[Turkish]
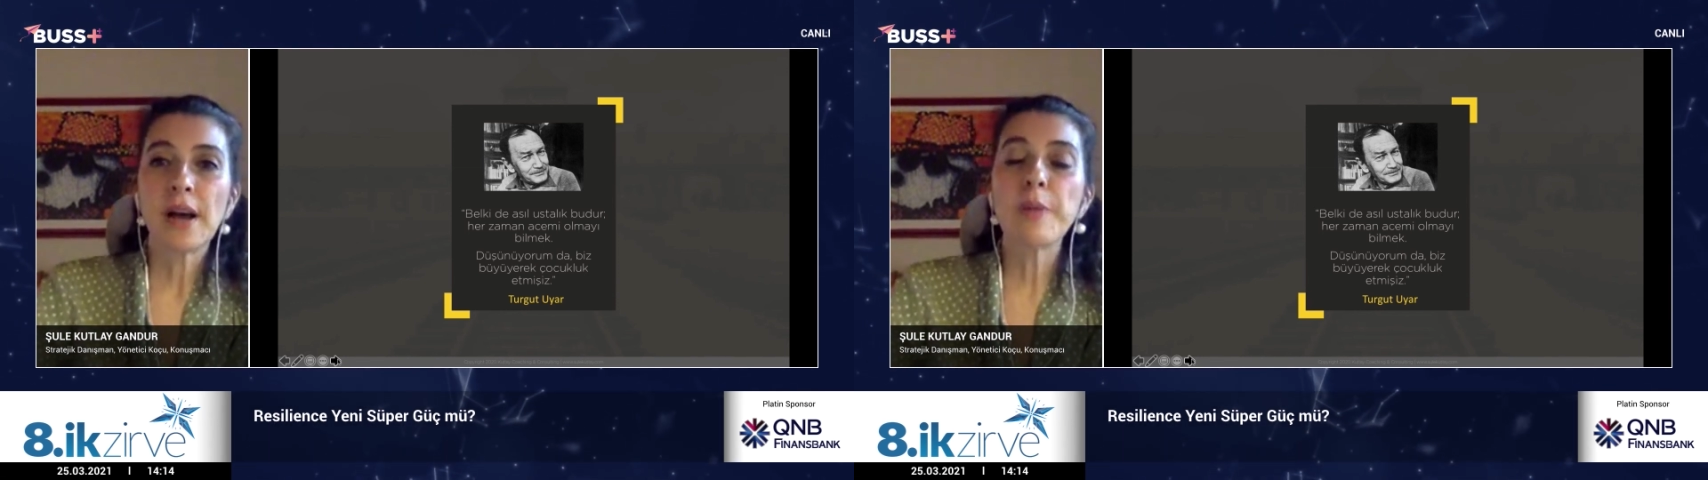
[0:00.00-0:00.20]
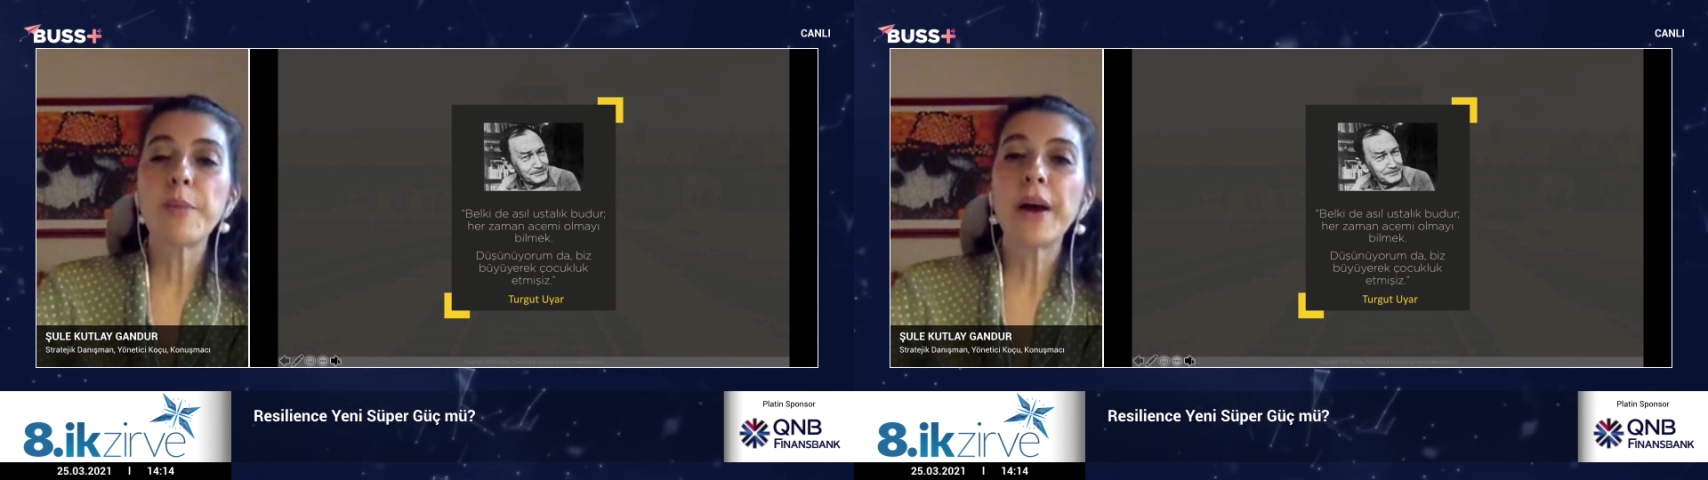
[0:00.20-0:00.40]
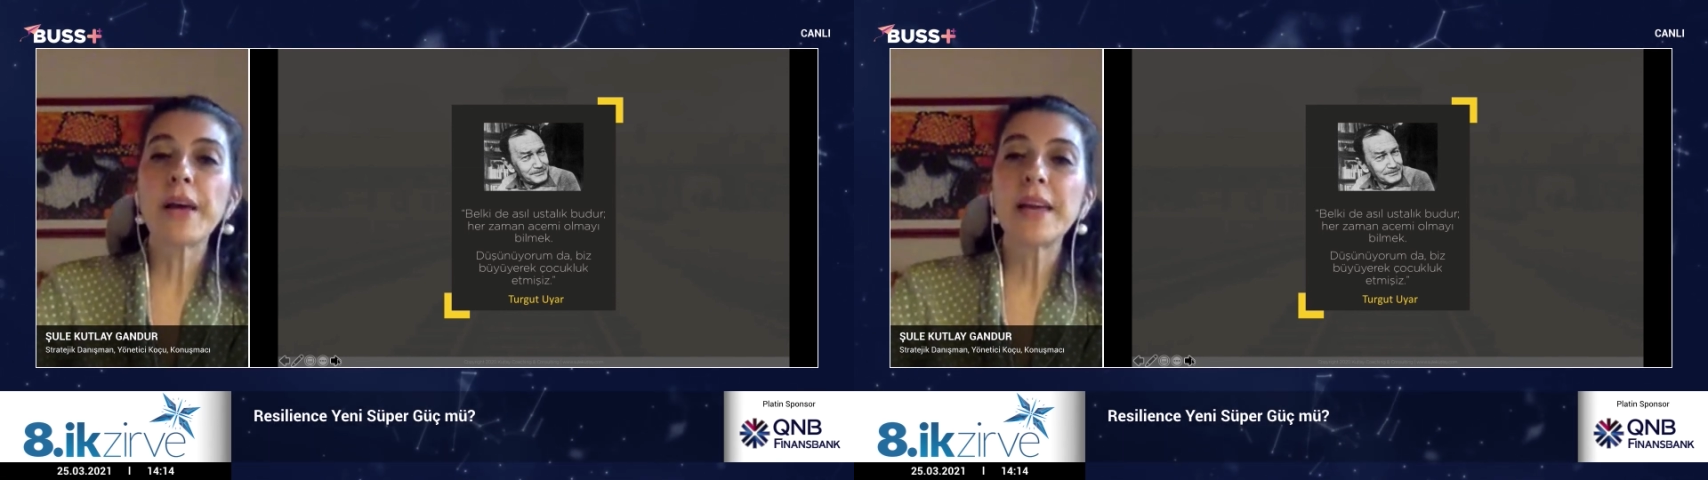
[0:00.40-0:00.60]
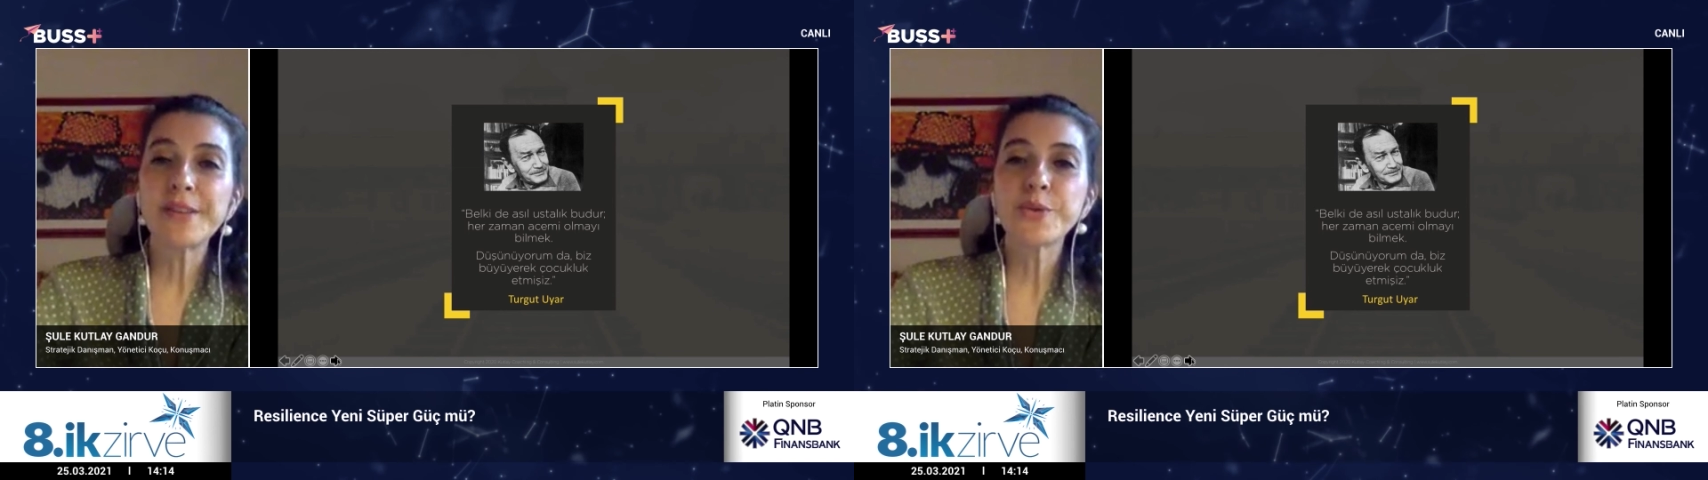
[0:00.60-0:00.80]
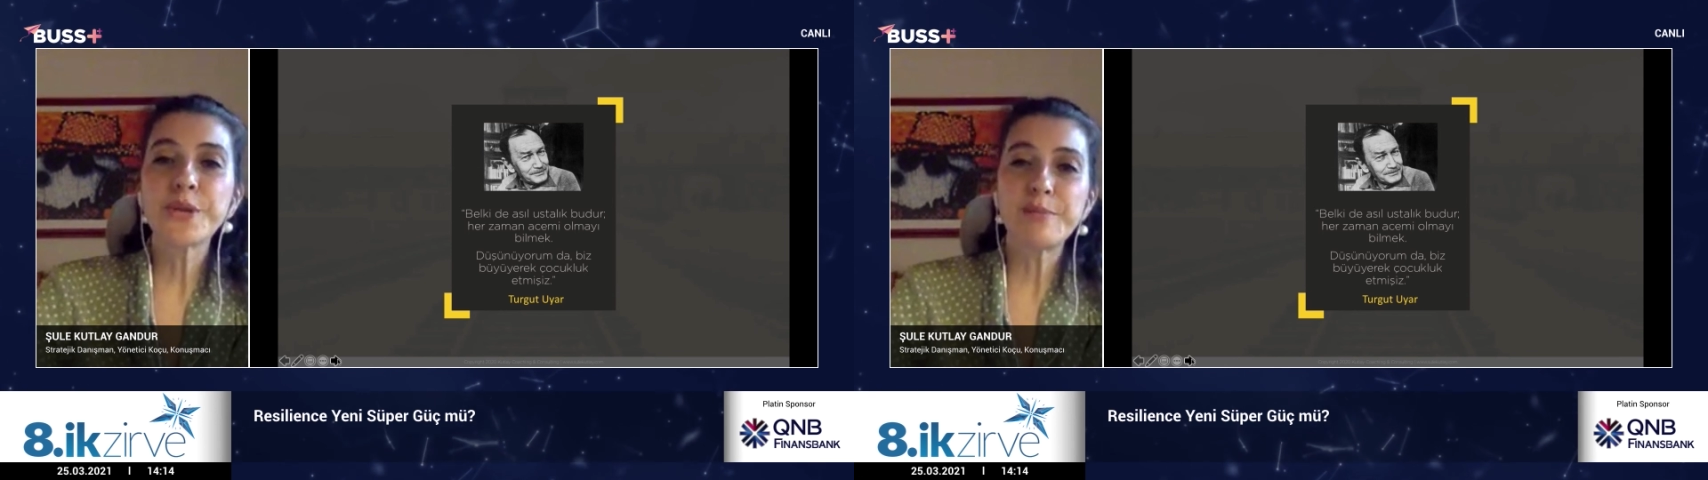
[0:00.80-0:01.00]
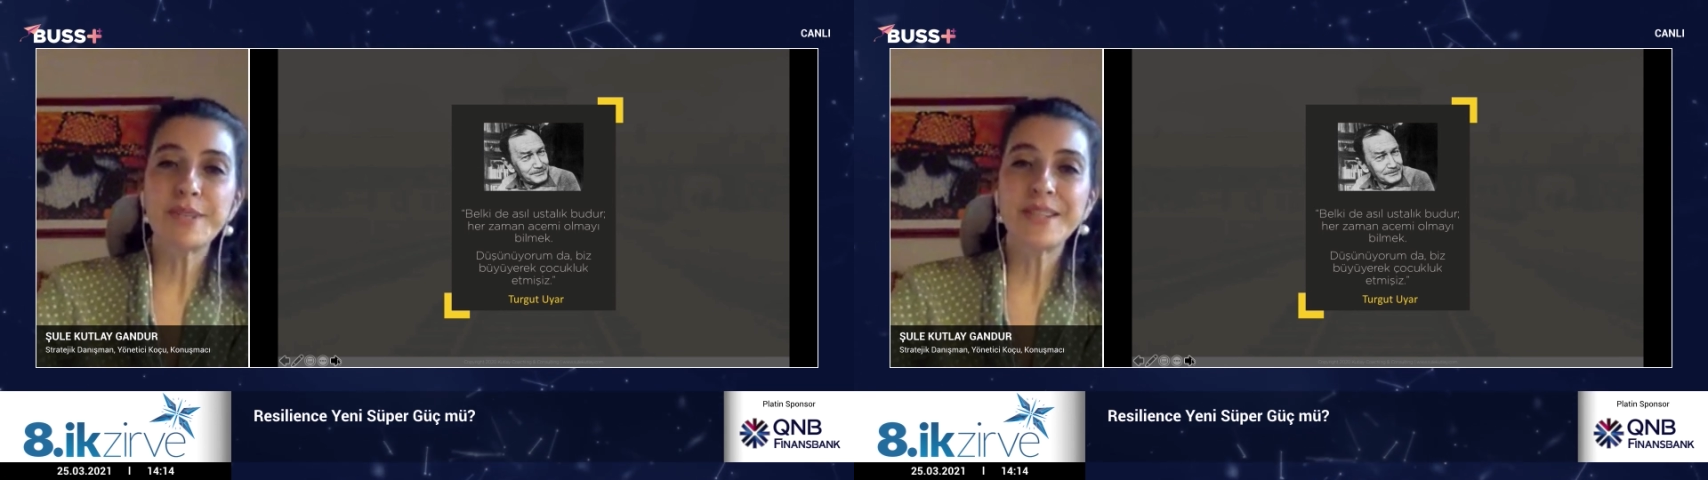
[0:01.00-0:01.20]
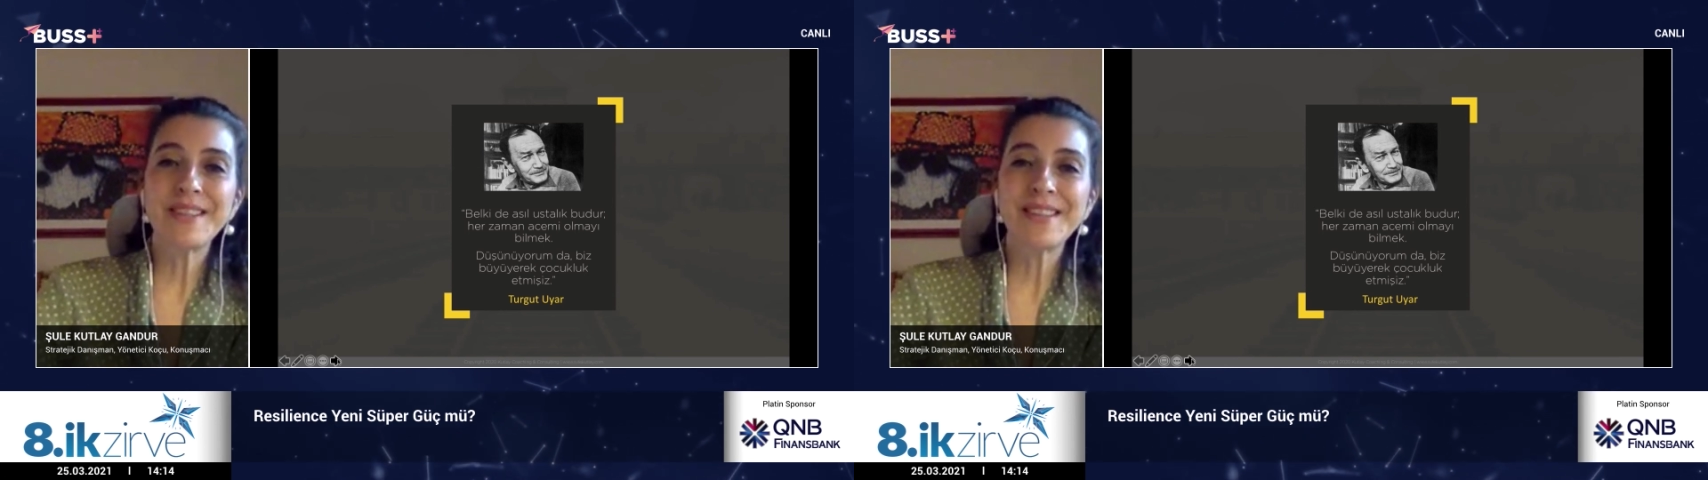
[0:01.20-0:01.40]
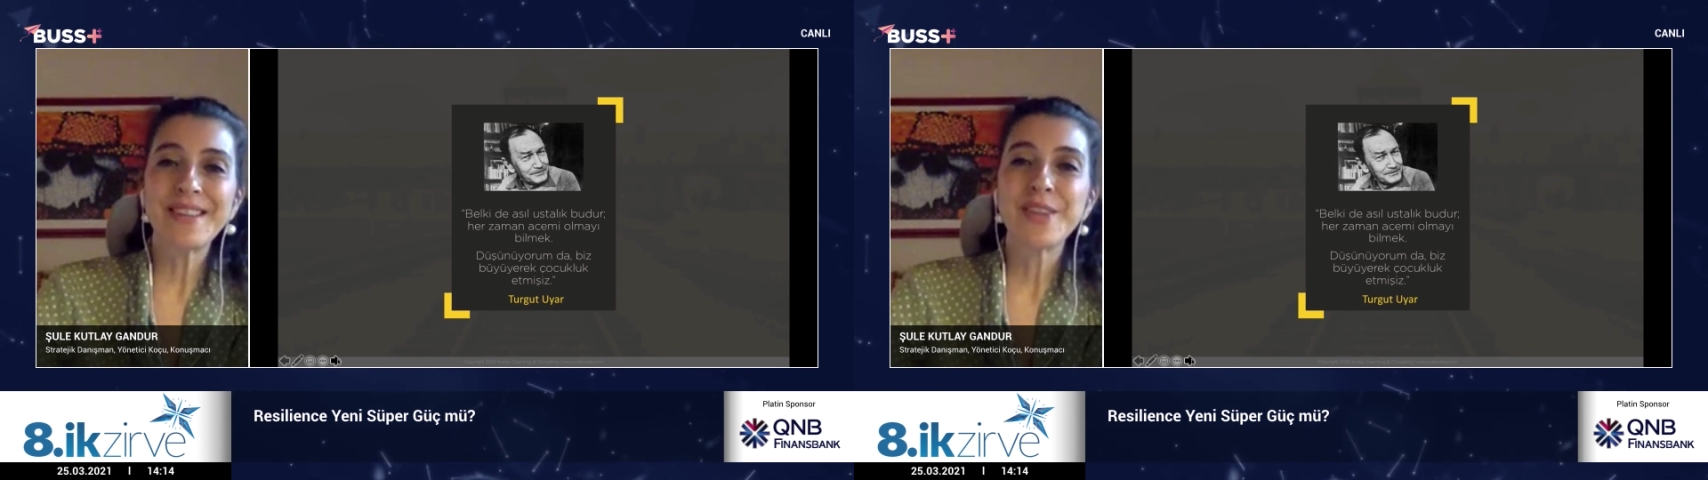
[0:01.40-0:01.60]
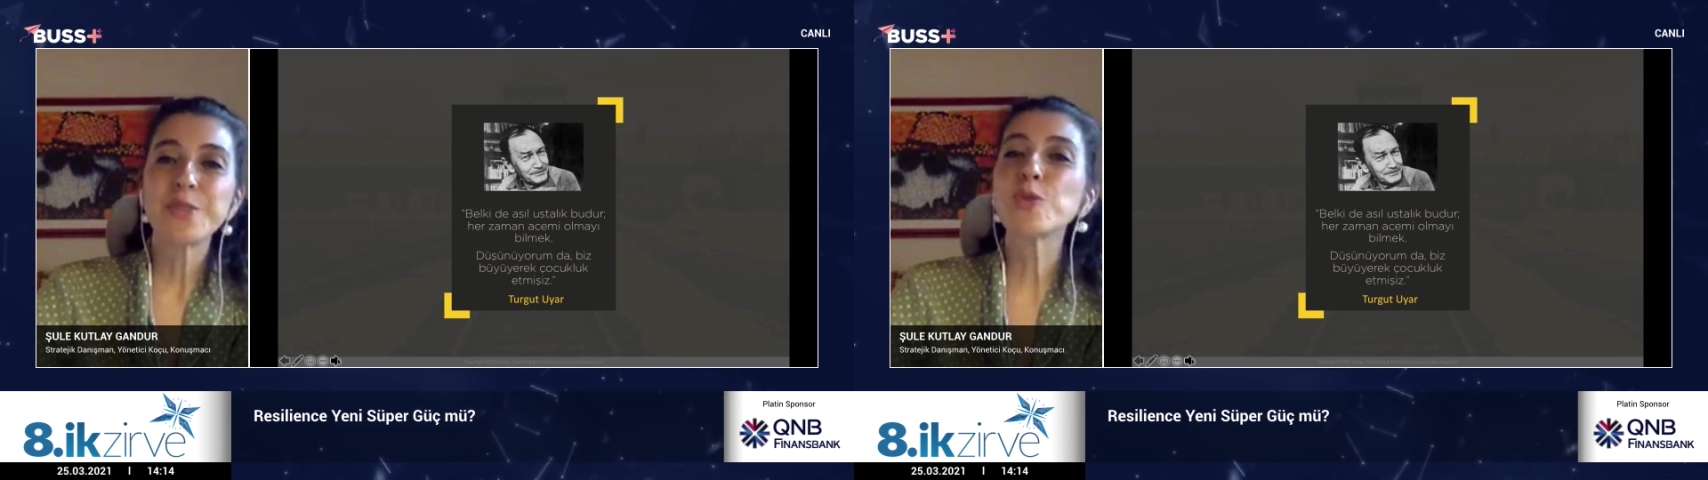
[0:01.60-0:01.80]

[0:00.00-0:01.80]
ama en önemlisi